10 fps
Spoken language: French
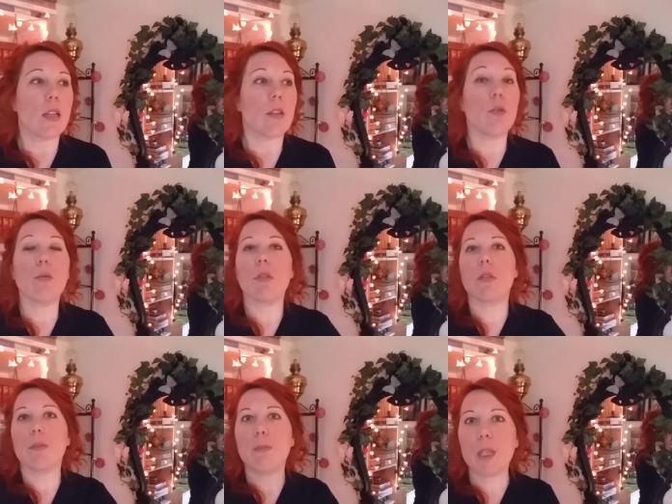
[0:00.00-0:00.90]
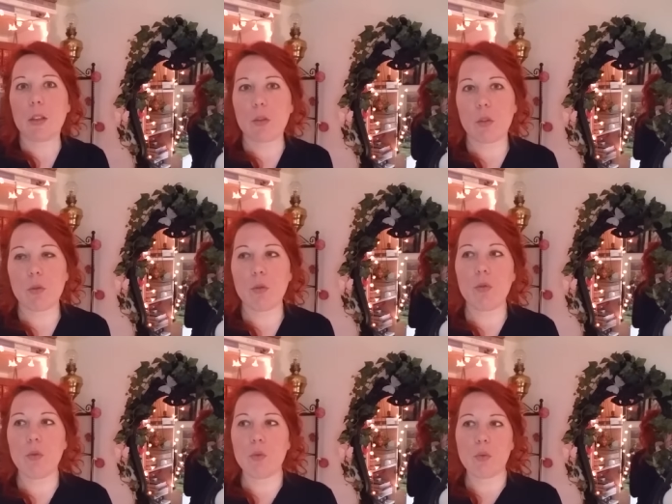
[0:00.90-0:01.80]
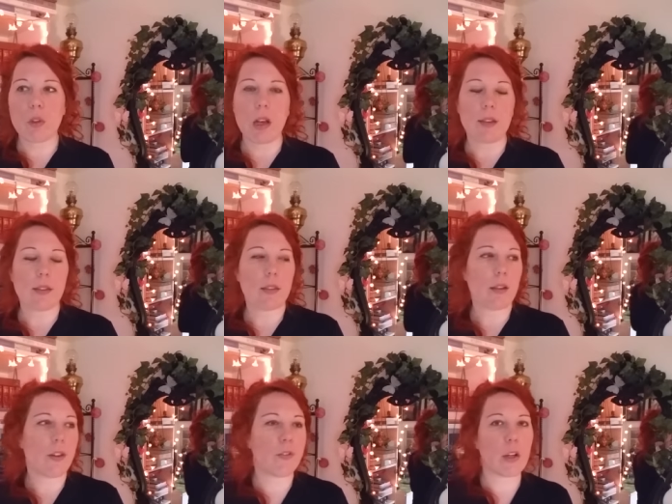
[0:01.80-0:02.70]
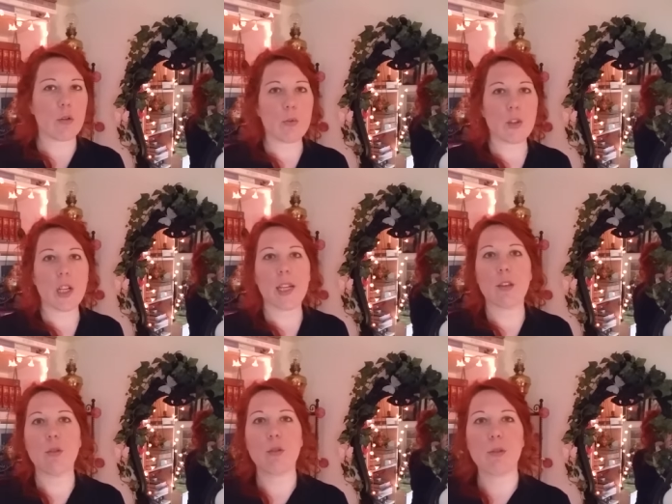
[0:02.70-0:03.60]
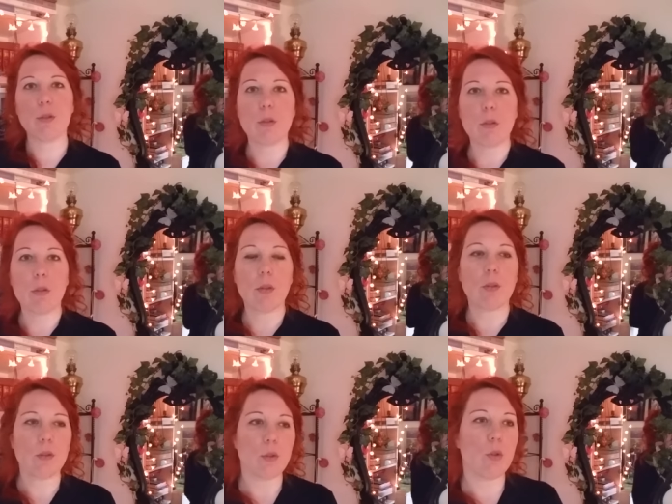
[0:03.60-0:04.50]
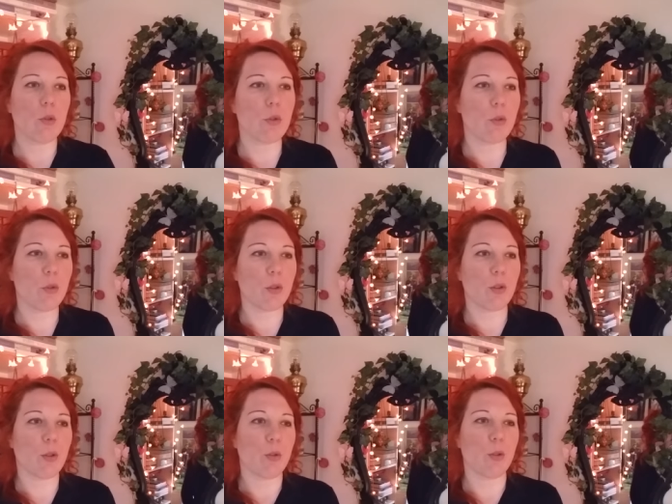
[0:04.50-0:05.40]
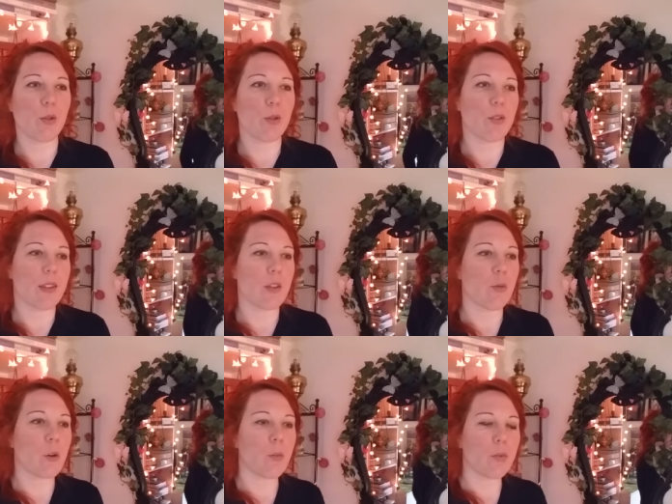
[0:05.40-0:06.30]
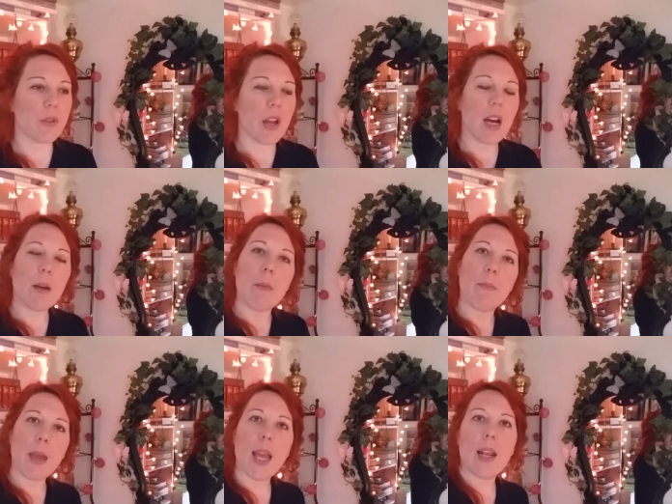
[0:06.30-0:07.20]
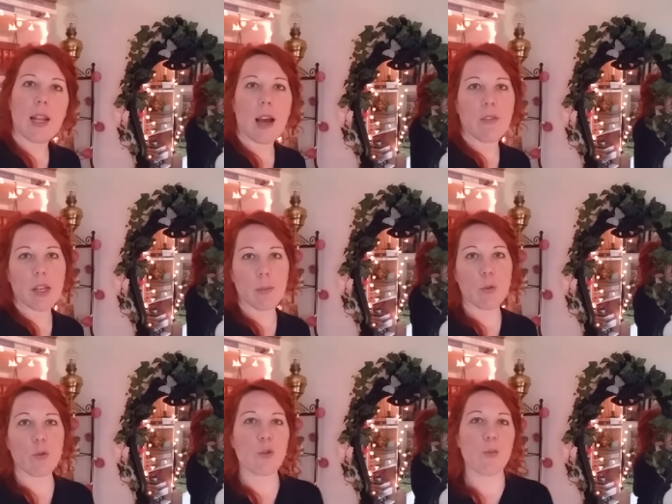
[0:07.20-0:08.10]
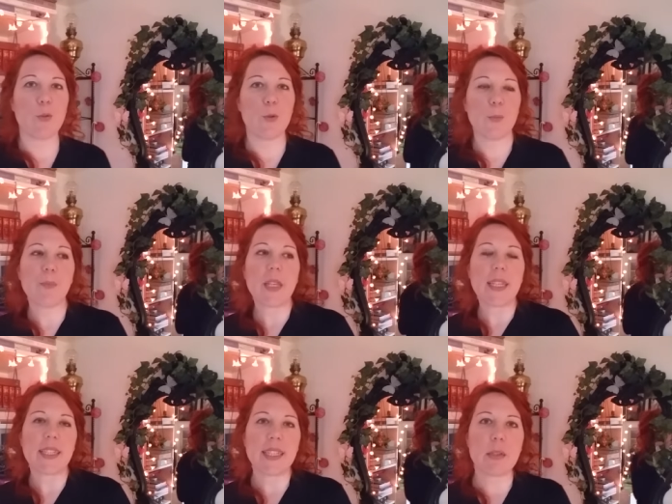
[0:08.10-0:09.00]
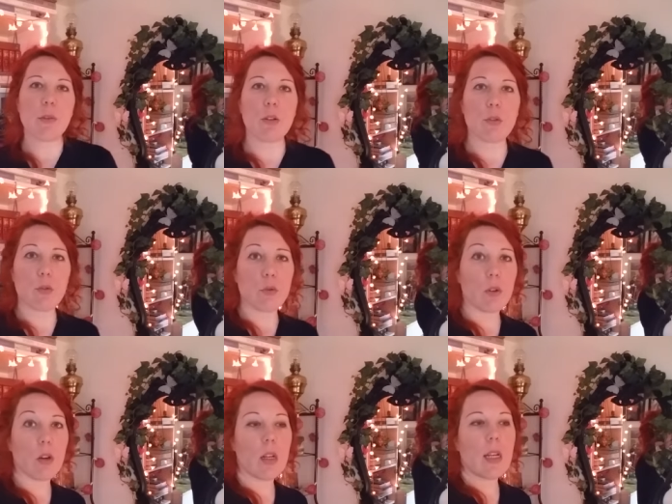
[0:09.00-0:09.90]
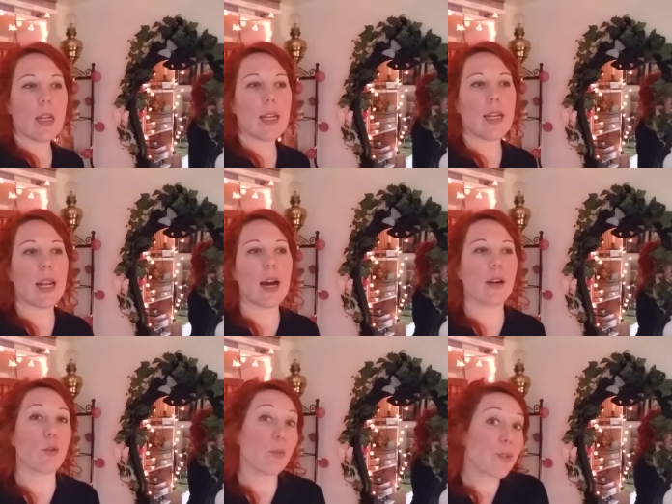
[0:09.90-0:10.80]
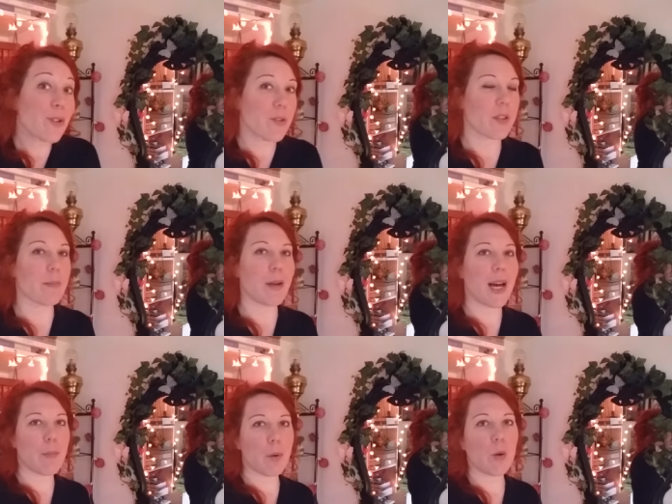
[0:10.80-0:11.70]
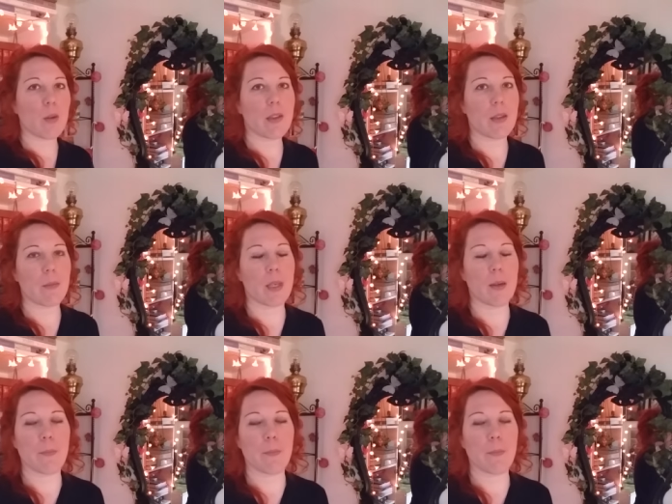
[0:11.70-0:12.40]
Donc bien entendu tout ça ça va faire l'objet de d'autres enseignements plus tard mais là vraiment je me cible sur la conscience par rapport aux ennemis.